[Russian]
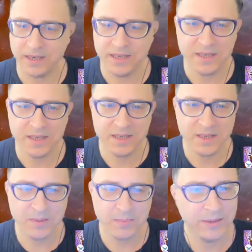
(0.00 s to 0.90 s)
хотите
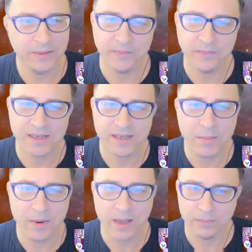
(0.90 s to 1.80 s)
быть э,
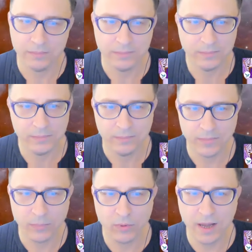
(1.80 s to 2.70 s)
самой
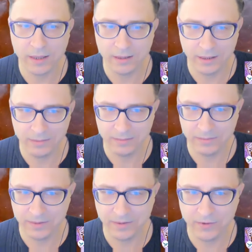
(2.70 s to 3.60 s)
популярной
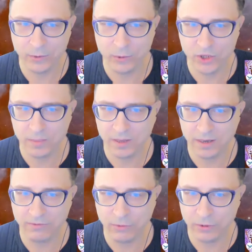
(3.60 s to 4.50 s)
ведущей
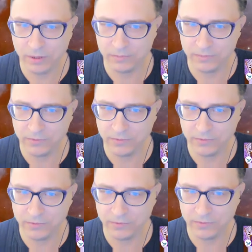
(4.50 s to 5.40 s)
марафона в
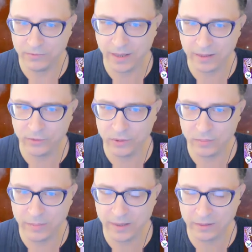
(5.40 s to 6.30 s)
Рунете «Порядок в
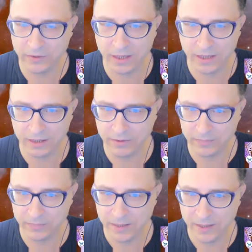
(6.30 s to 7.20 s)
доме, порядок в
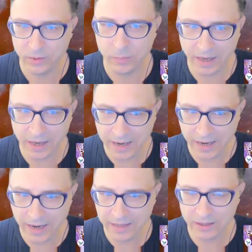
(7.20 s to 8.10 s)
голове». Но пока
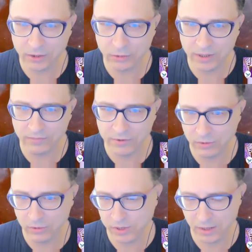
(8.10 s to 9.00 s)
это только
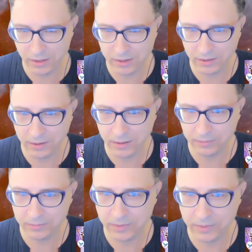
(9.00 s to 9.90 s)
визуализация,
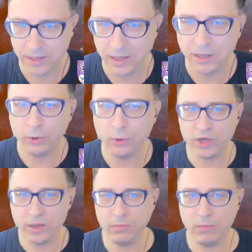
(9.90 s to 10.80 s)
да. Но
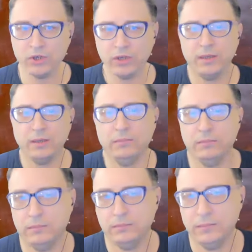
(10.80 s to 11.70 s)
уже можно
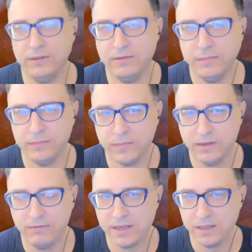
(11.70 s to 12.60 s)

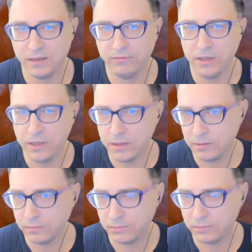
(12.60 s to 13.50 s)
вас
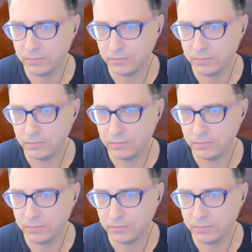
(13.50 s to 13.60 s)
сравнить